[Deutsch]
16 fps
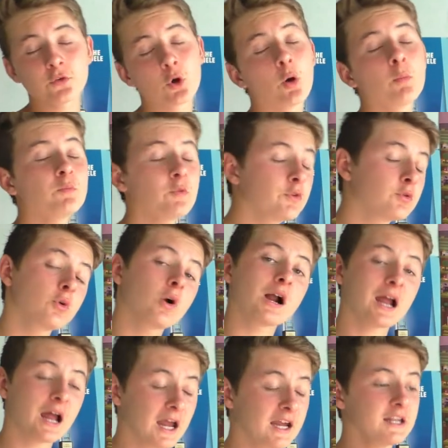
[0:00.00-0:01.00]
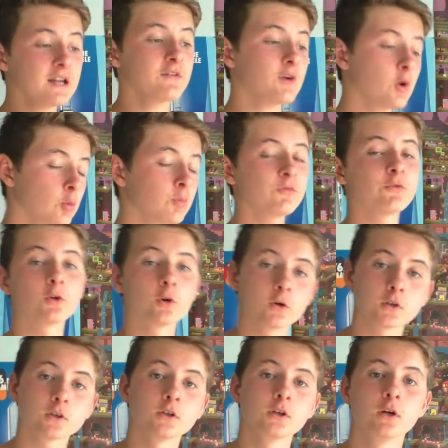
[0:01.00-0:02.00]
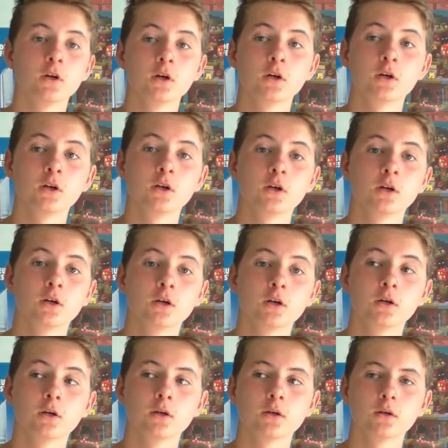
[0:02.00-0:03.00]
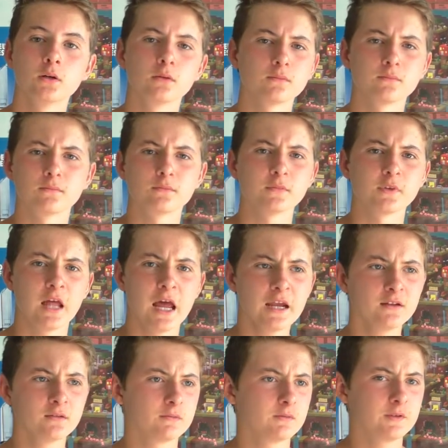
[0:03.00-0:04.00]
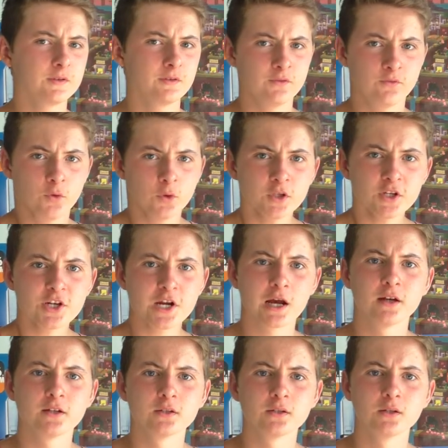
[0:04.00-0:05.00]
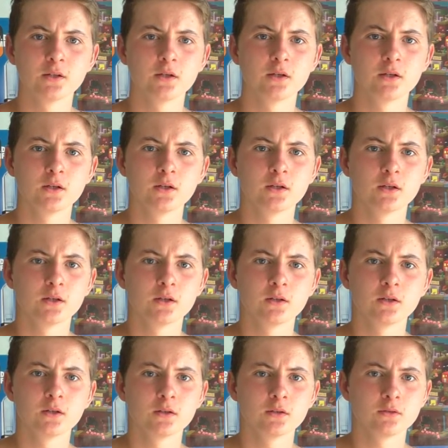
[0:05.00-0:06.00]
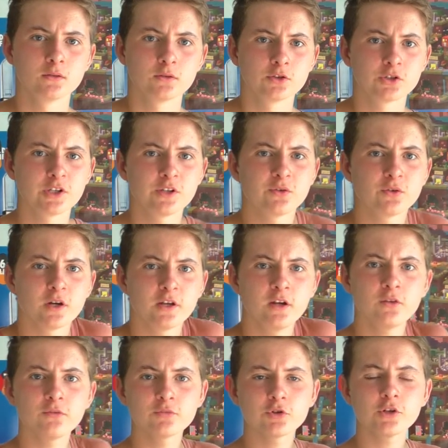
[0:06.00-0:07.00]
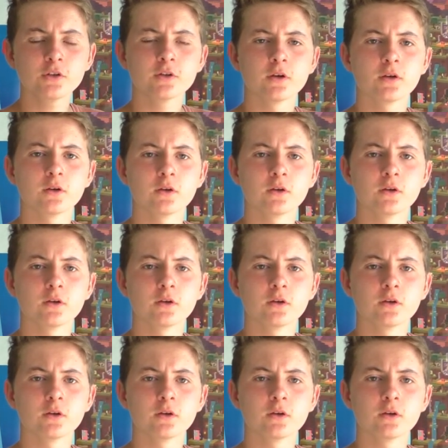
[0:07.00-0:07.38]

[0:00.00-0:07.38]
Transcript: willkommen zur Keiner Warum-Folge. Natürlich ist das eine Warum-Folge. Nein, es ist wirklich keine. Steht sogar hier auf dem Schild.